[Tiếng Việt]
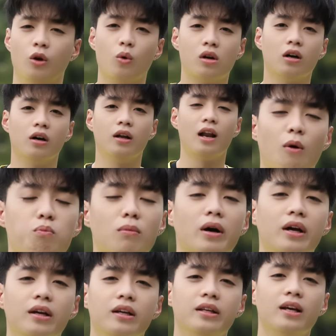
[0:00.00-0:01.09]
nụ cười, lông
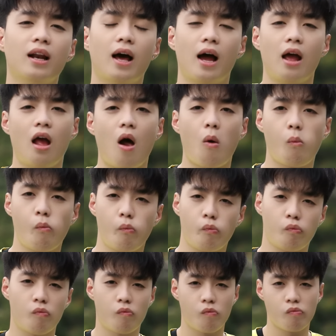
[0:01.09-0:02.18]
mi với lại um,
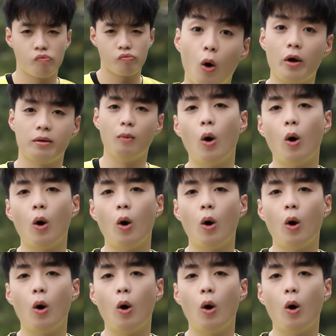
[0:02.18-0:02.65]
môi,